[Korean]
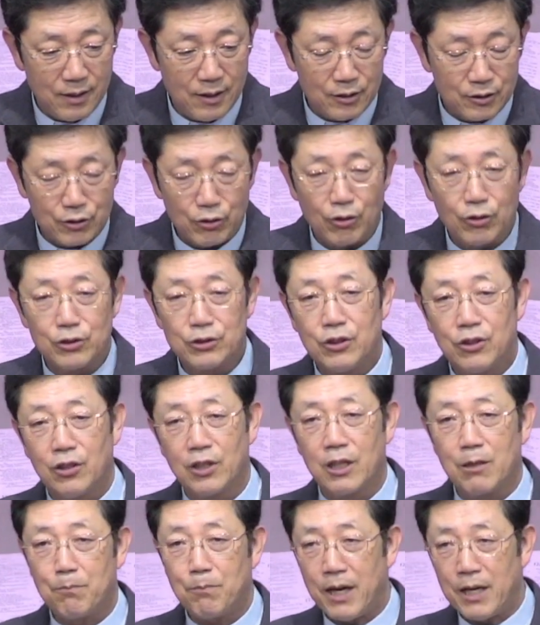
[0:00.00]

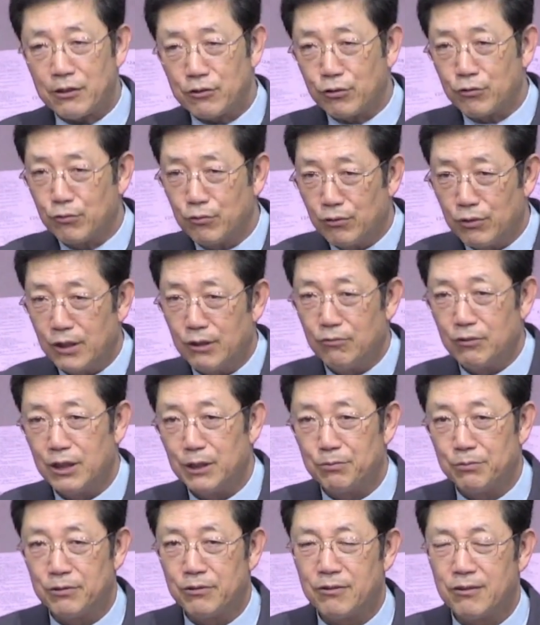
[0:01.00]
성령의 파수꾼이 우리
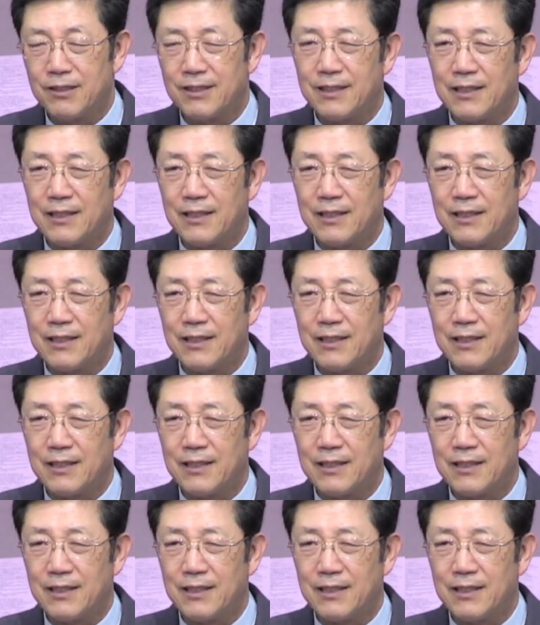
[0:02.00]
입술을